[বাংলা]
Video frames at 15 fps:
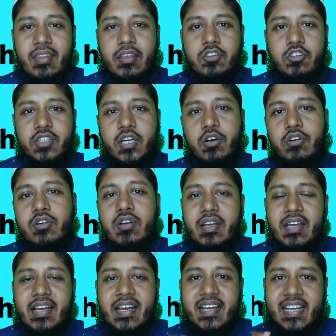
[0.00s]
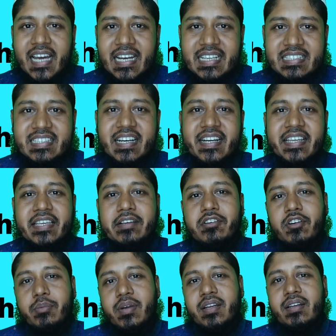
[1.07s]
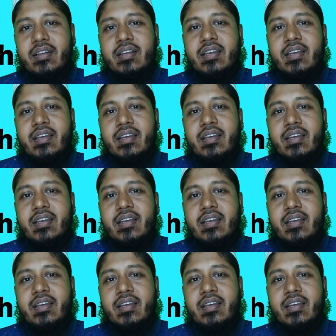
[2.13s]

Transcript: তো দেখুন কালিজিরাটা কি করবেন